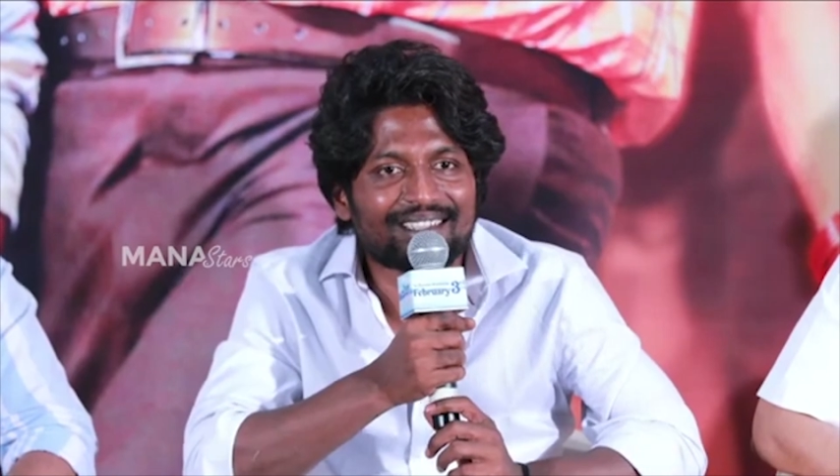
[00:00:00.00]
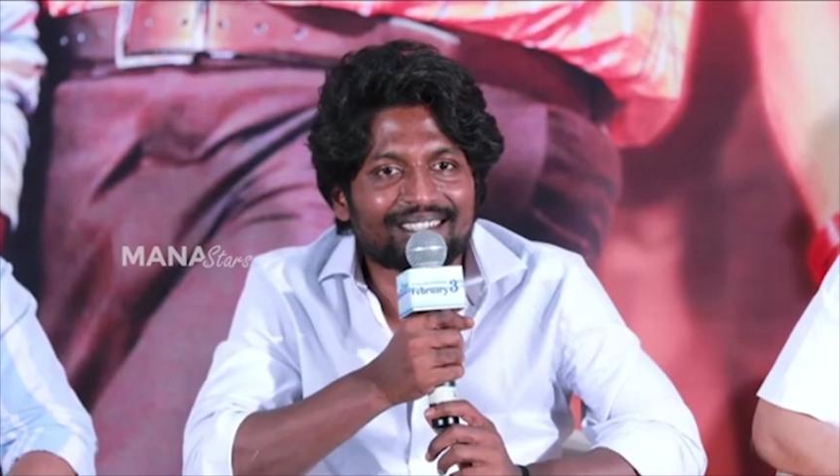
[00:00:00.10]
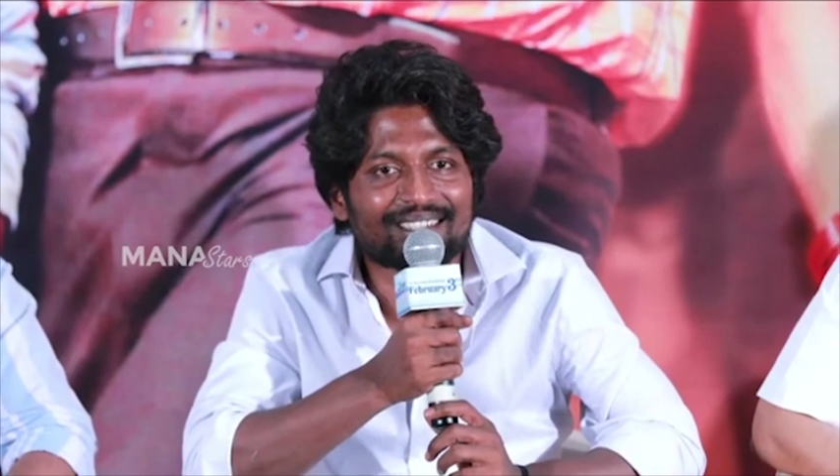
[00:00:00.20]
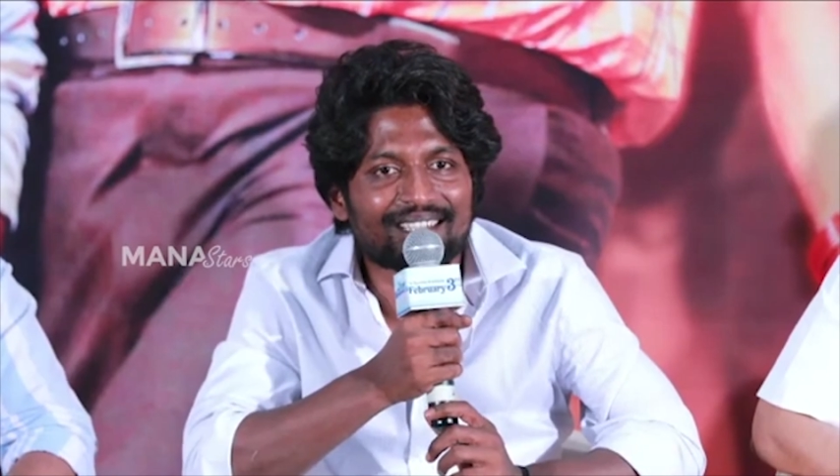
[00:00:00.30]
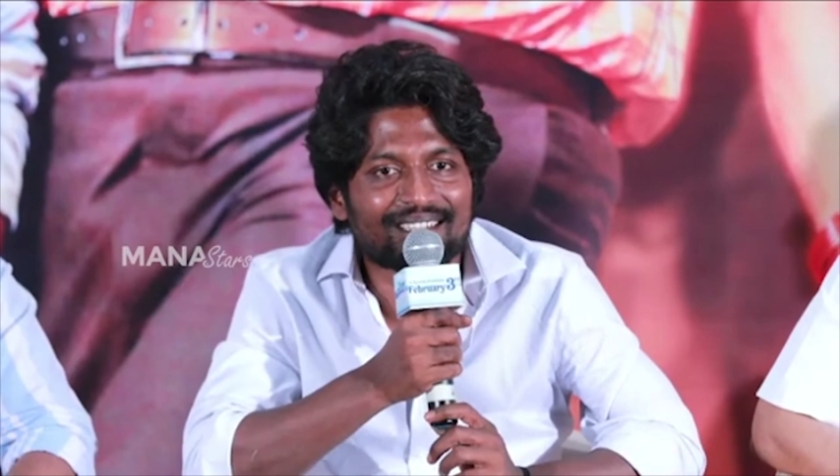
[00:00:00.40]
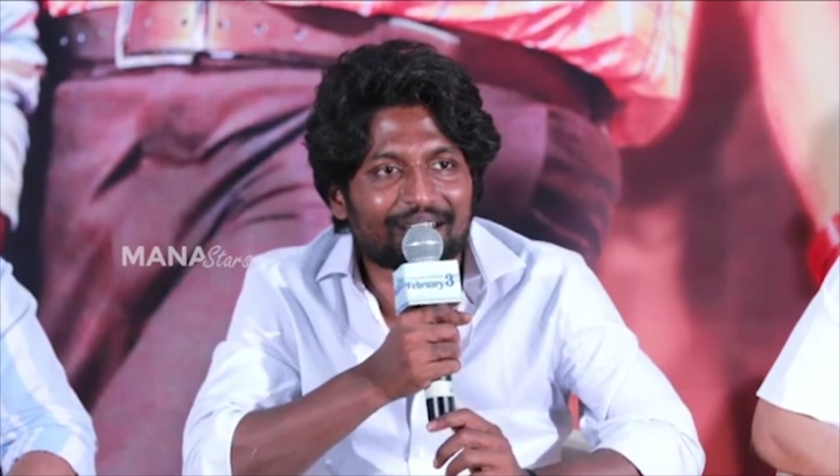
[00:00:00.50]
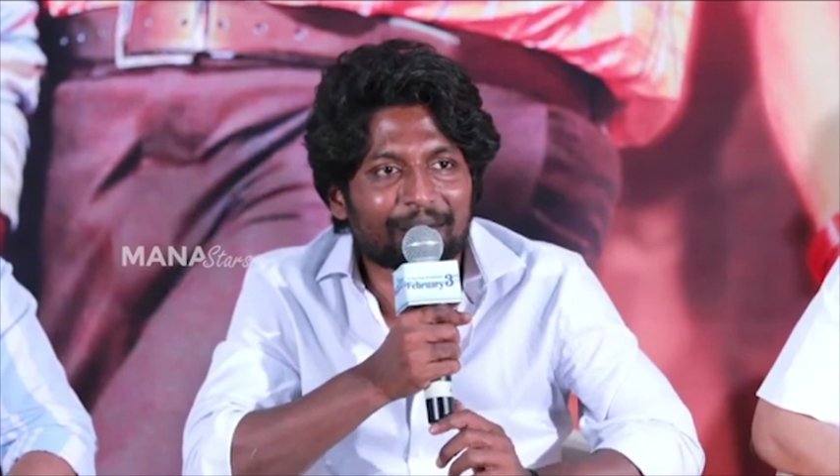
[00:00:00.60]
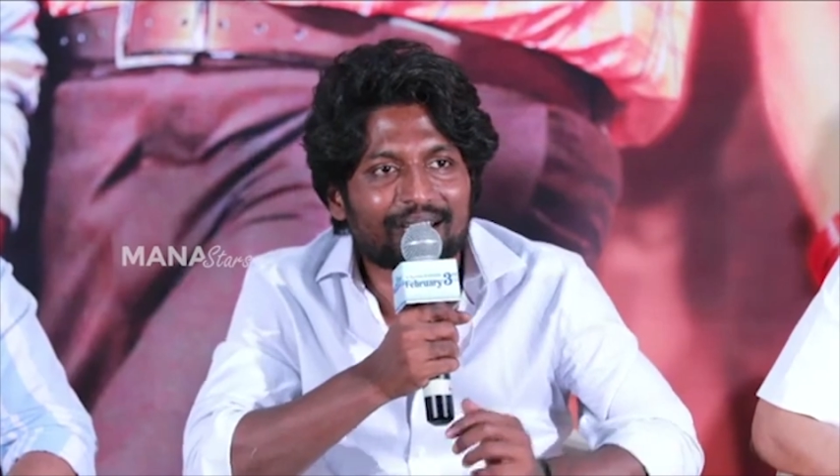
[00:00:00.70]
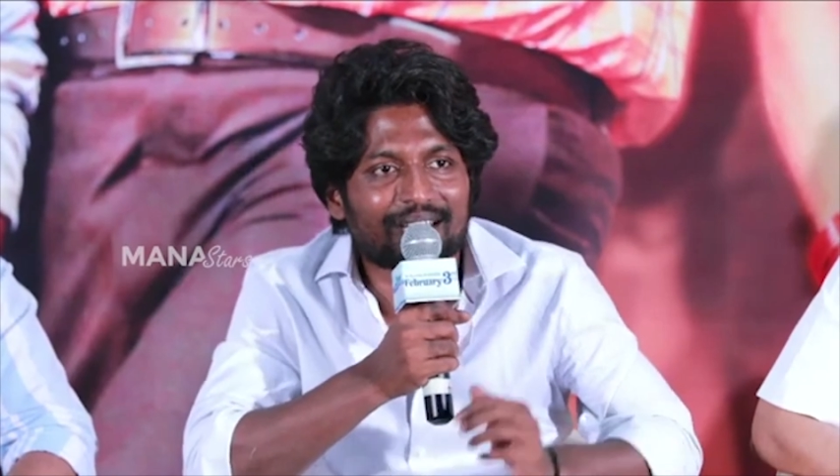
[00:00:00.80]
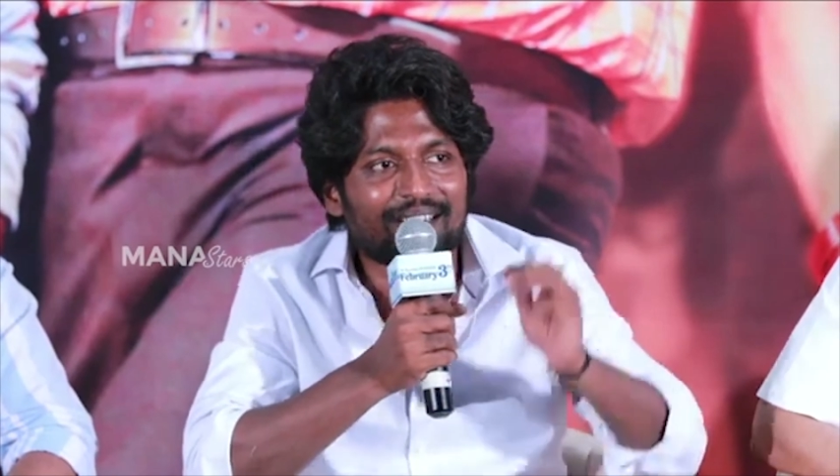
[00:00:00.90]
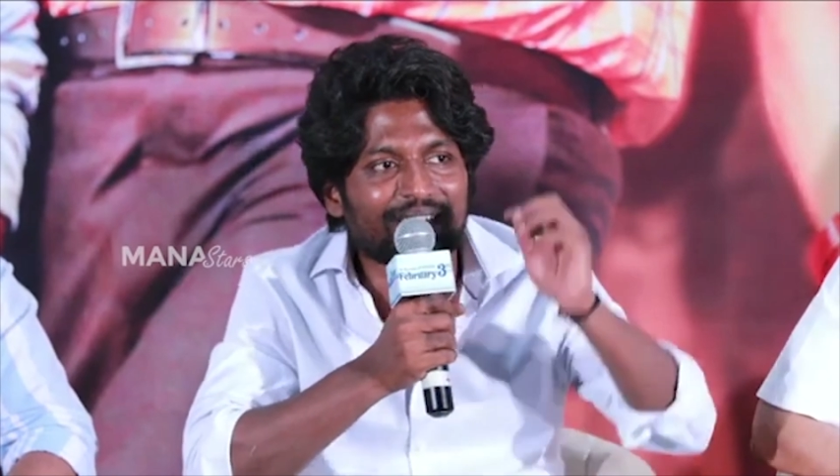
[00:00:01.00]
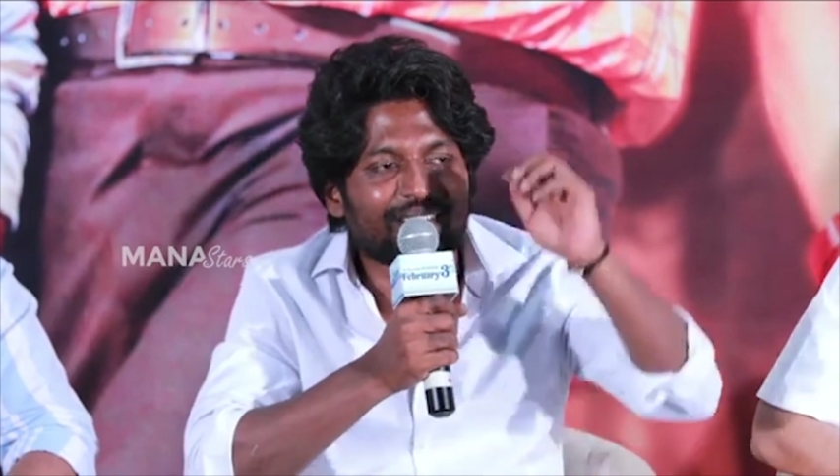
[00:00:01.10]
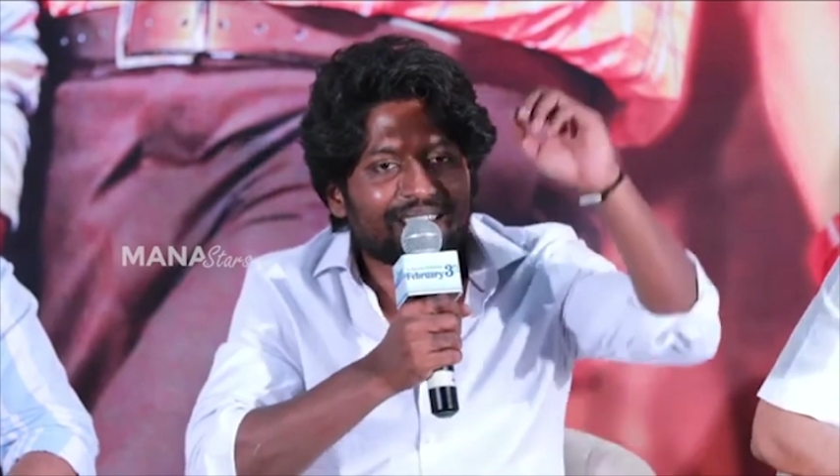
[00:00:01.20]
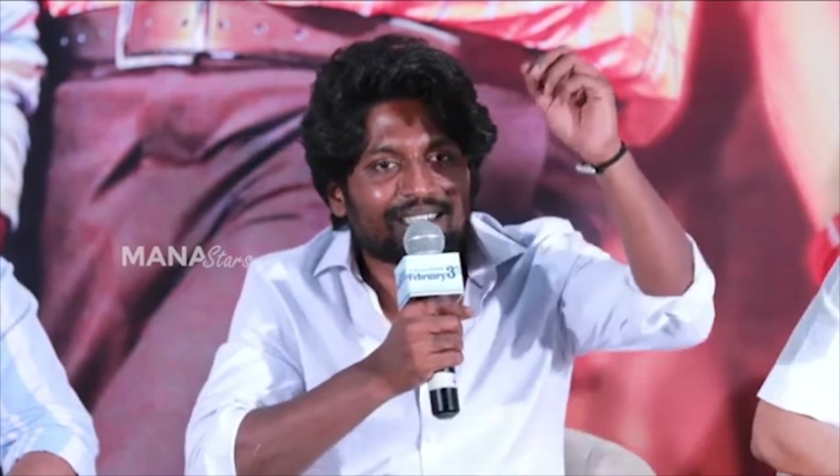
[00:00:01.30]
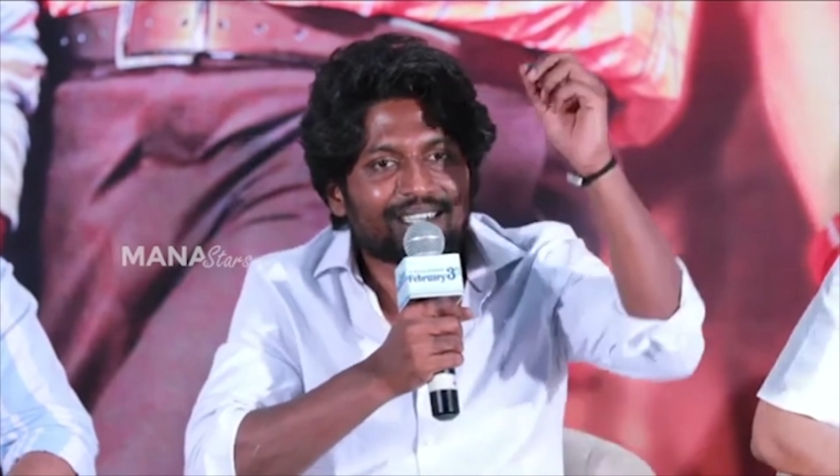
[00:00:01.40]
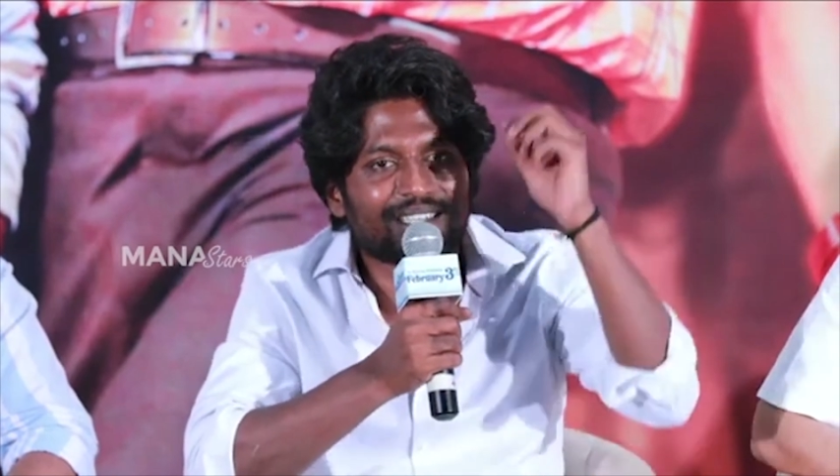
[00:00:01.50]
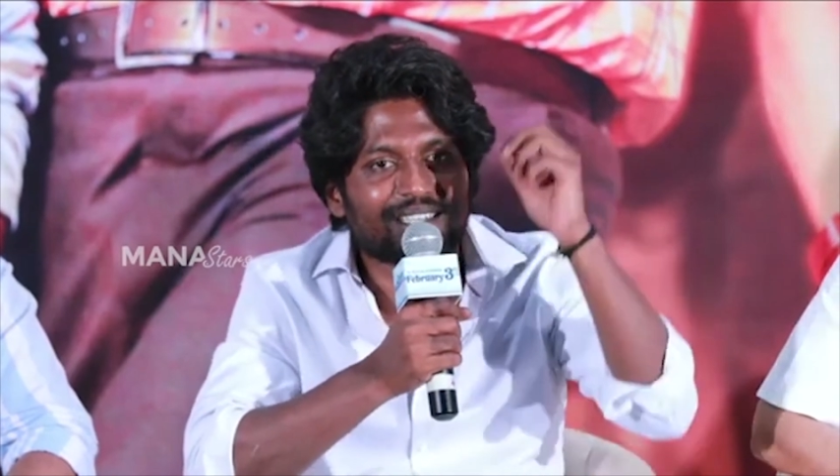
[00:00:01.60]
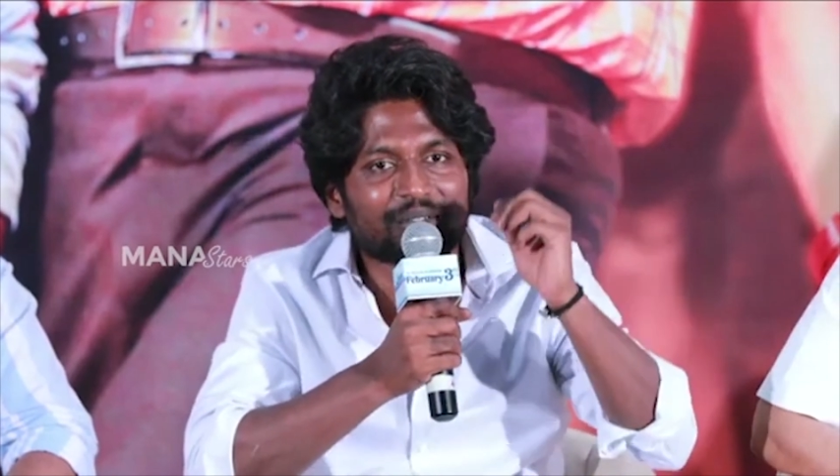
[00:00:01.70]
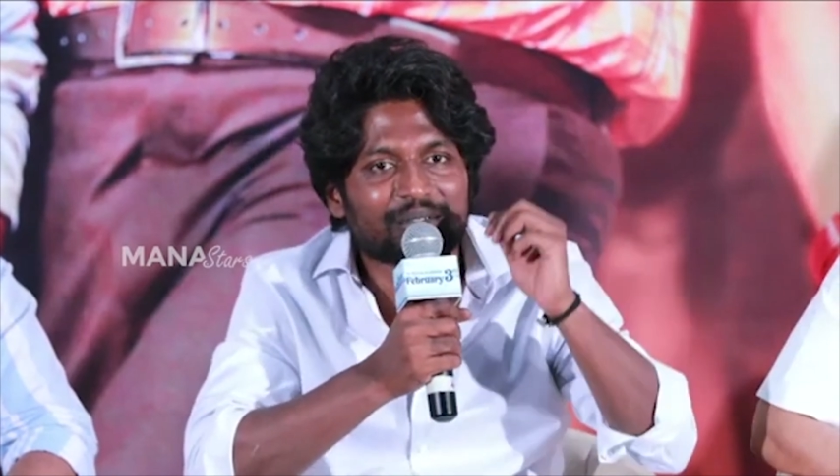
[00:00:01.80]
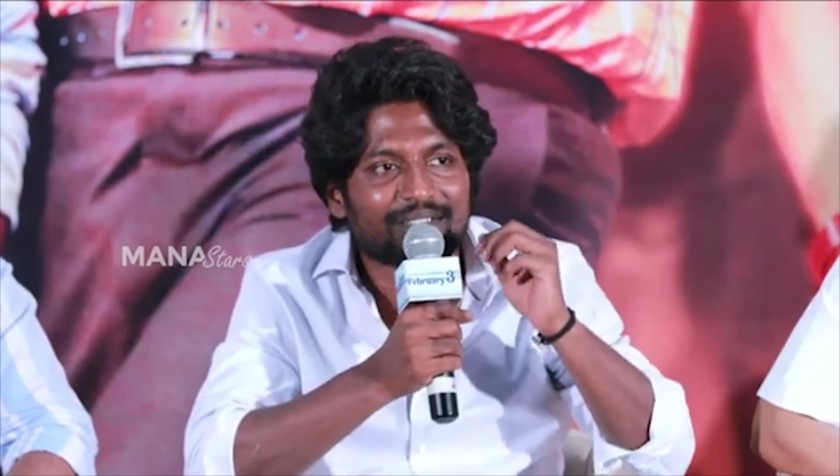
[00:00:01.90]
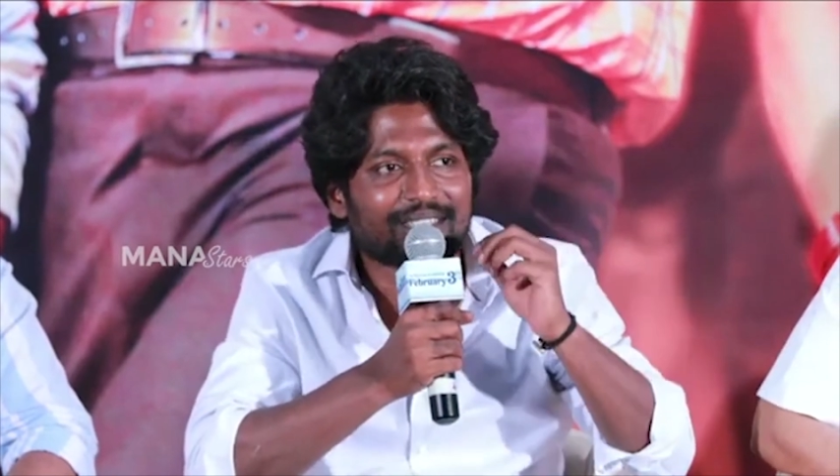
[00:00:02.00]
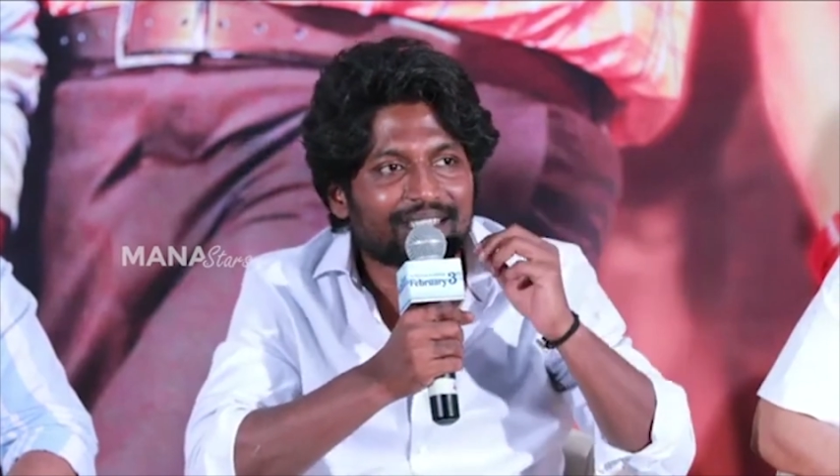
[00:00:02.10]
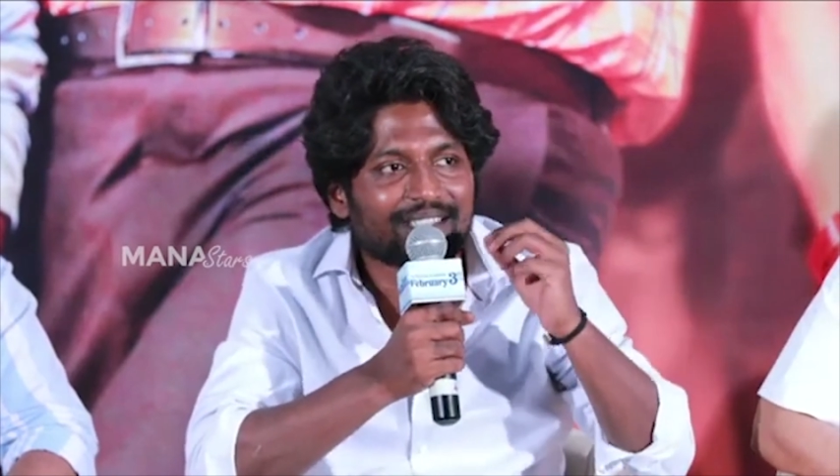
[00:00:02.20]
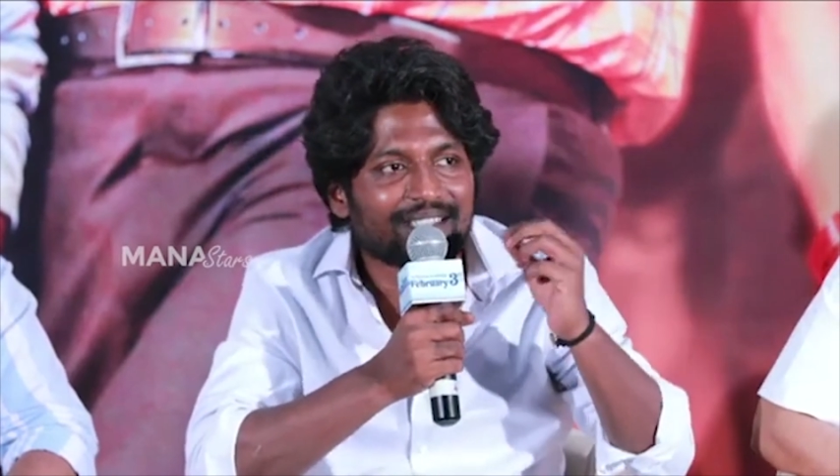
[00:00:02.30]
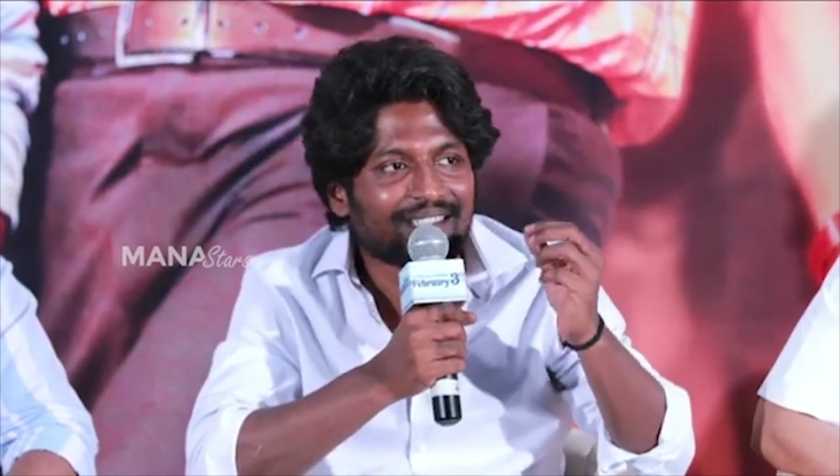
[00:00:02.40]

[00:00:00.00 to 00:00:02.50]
తీసుకెళ్తున్నారనమాట అంటే రిలీజ్ ఉంది